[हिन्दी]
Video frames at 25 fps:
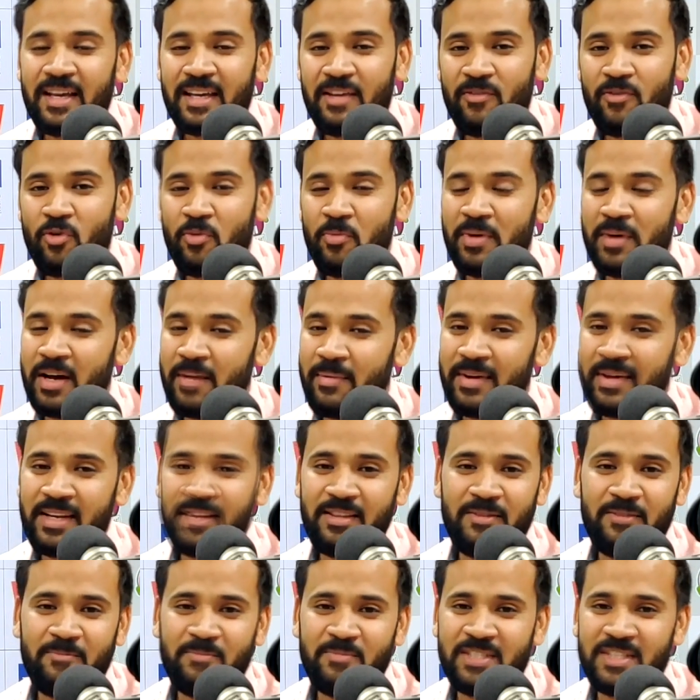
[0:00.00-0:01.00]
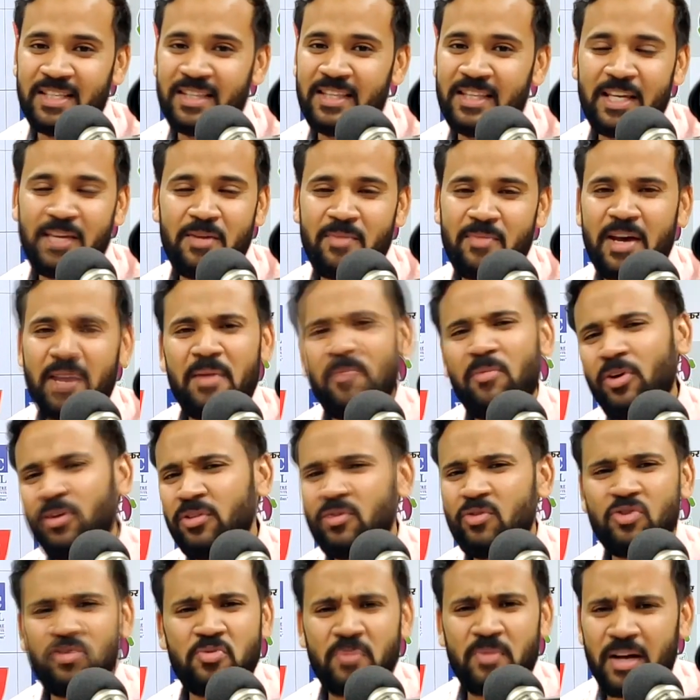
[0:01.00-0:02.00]
कि वो मैं हमारी ज़िंदगी में आए
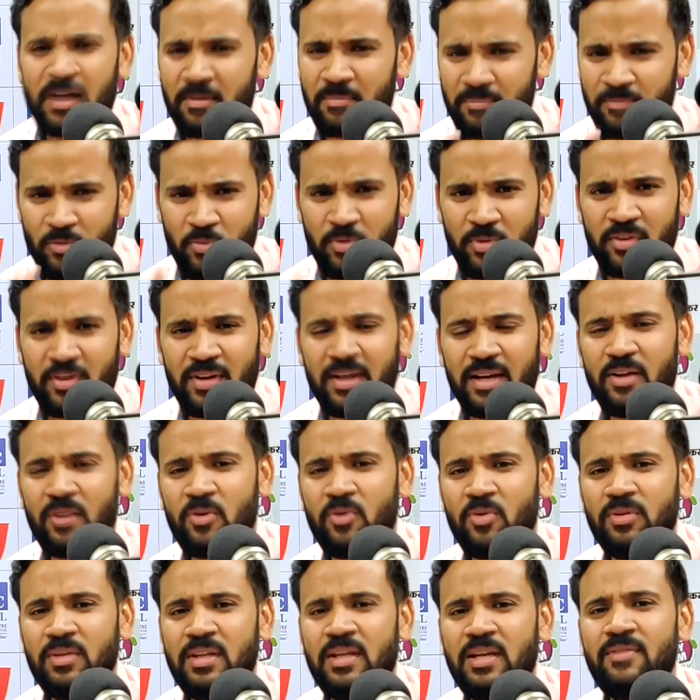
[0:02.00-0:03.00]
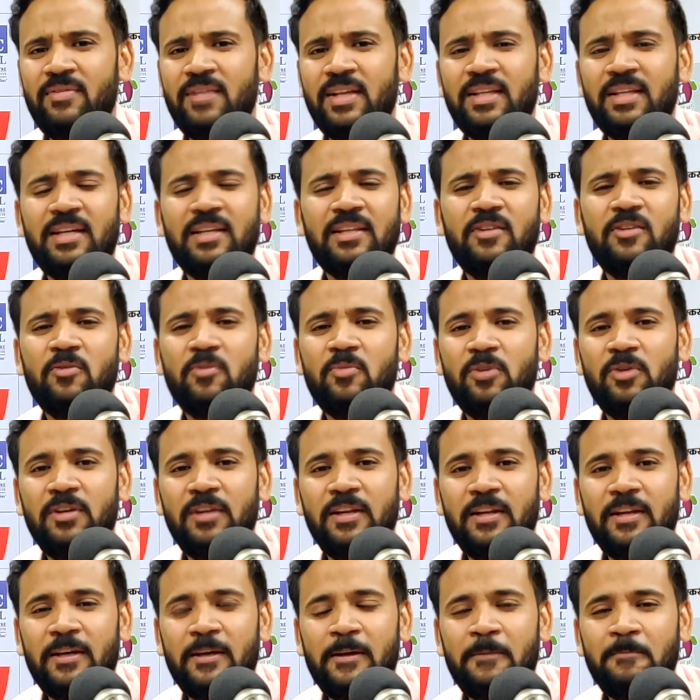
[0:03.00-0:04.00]
बहुत कुछ माँ ऊपर वाले को धन्यवाद करते हुए
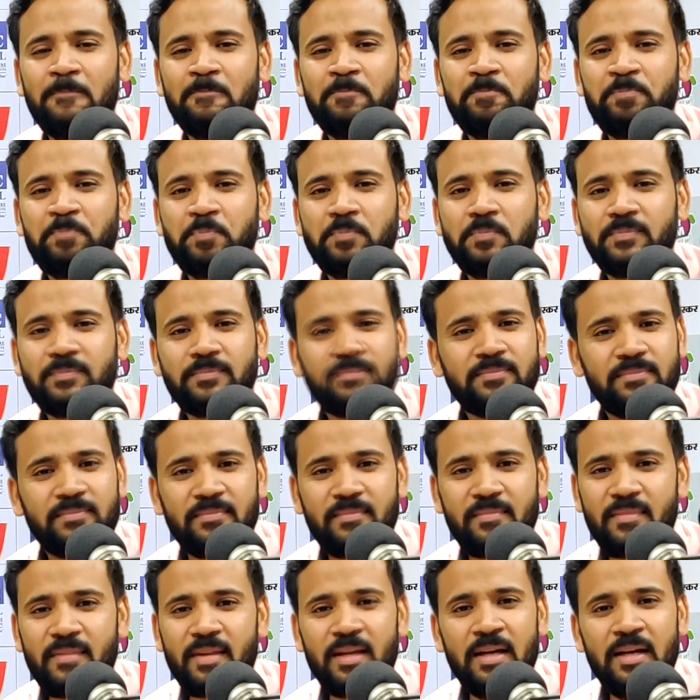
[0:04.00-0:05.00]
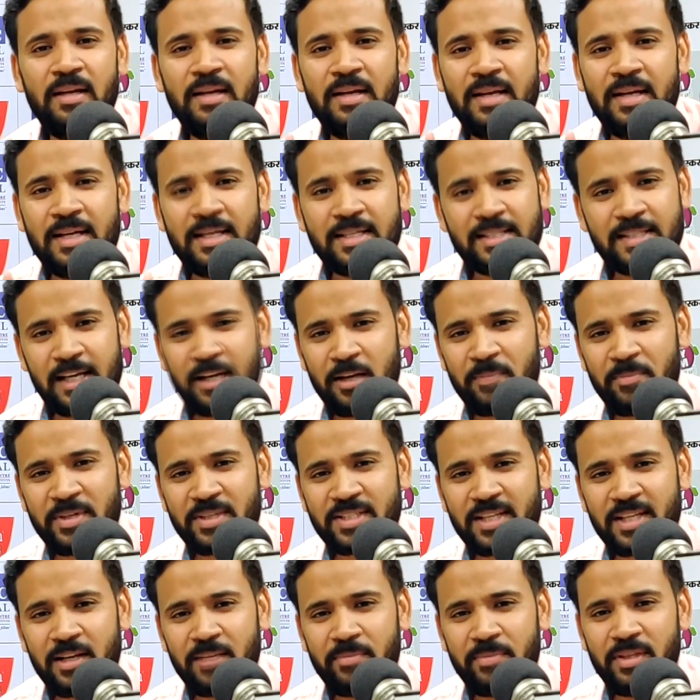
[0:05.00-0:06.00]
बोलने लगी साल
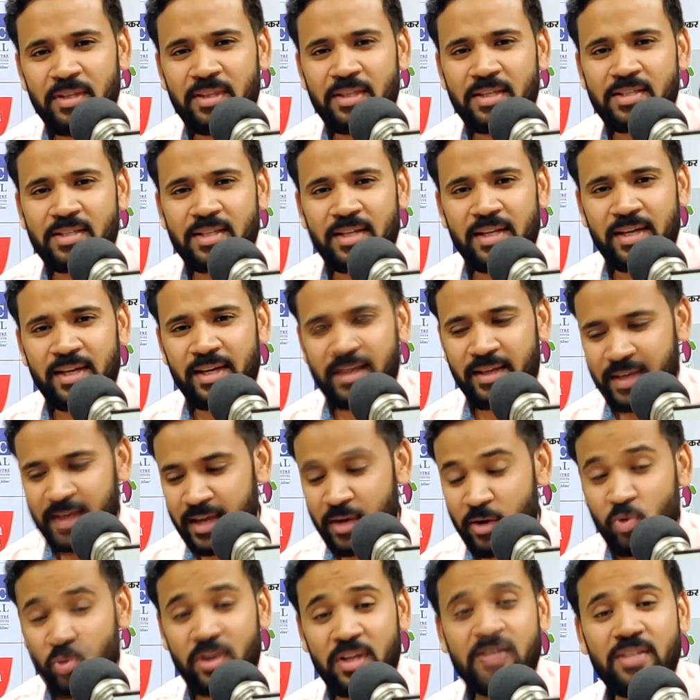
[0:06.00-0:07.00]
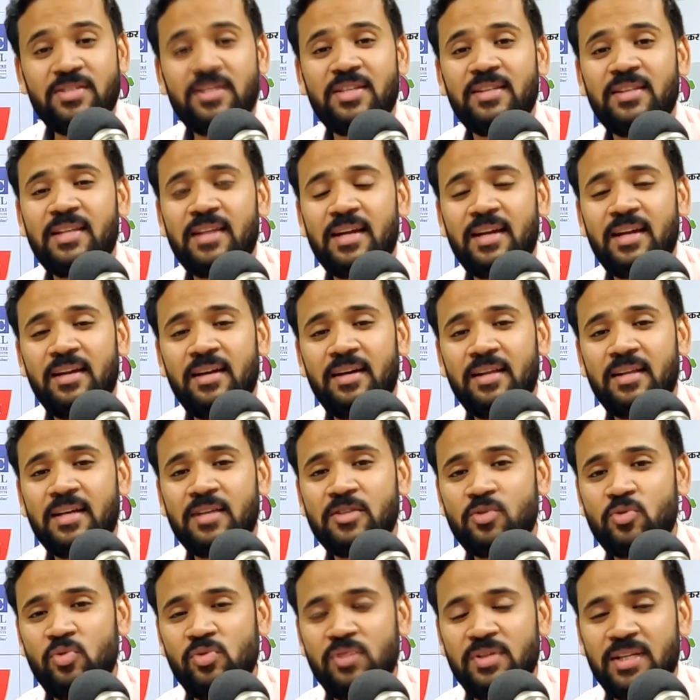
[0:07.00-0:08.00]
पर साल बीतते चले गए यही रूटीन चलता रहा
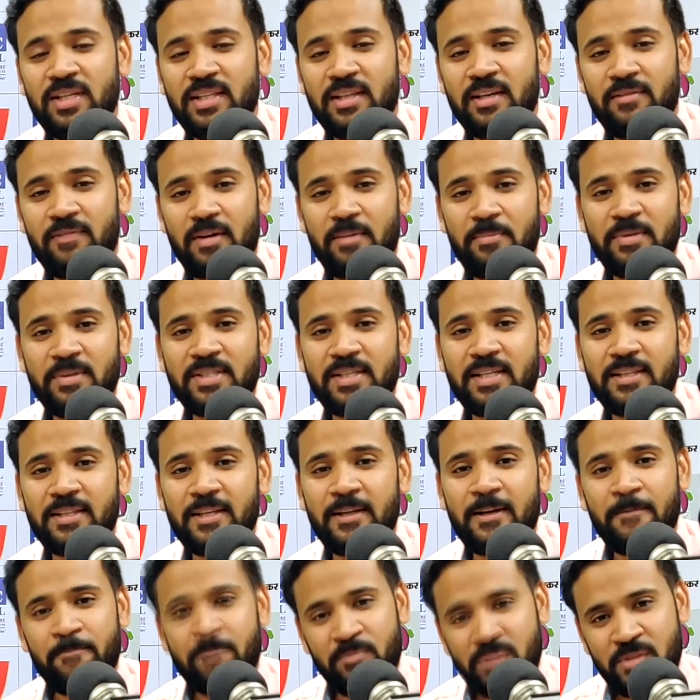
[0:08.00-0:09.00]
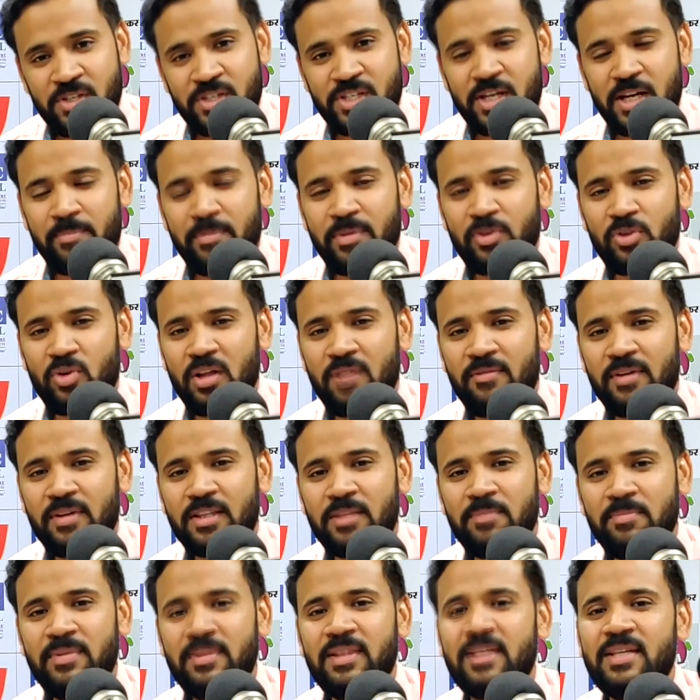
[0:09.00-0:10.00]
लड़का स्कूल जाता वापस आता शाम में थोड़ा
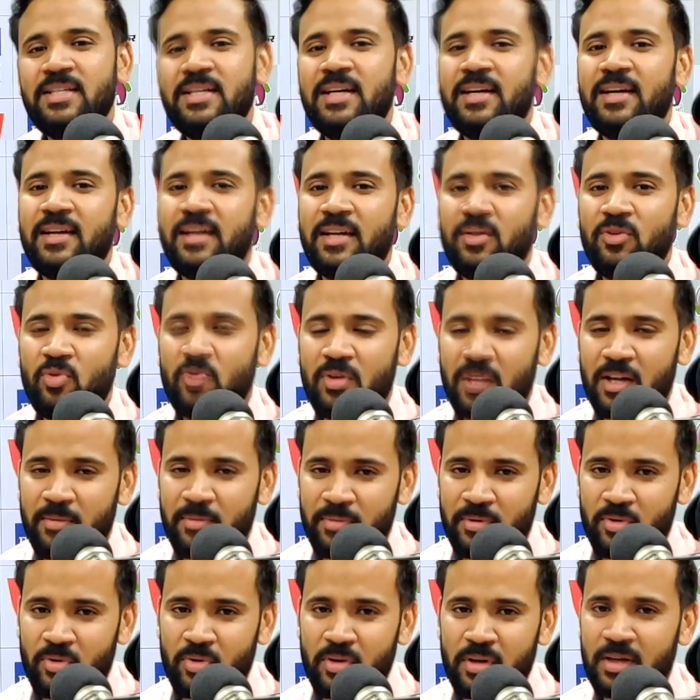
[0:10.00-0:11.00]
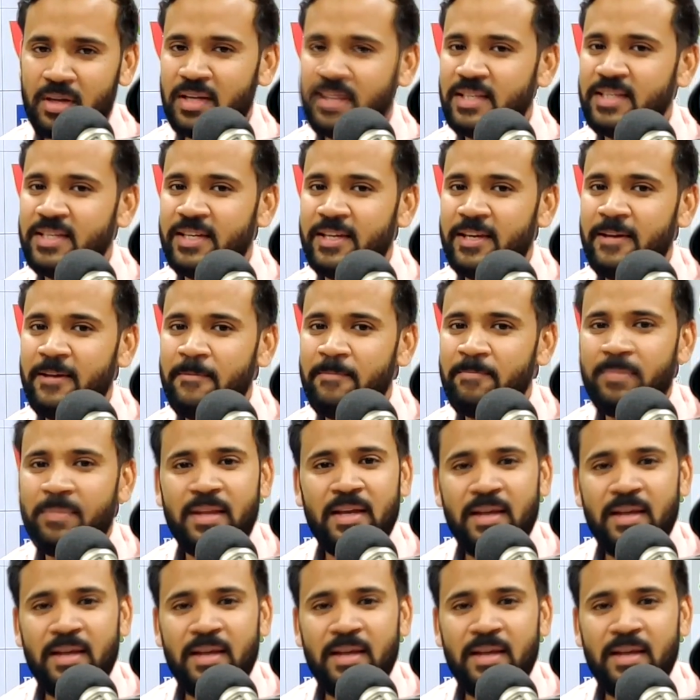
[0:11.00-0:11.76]
वक्त मिलता जाकर के दुकान पर उन अंकल जी के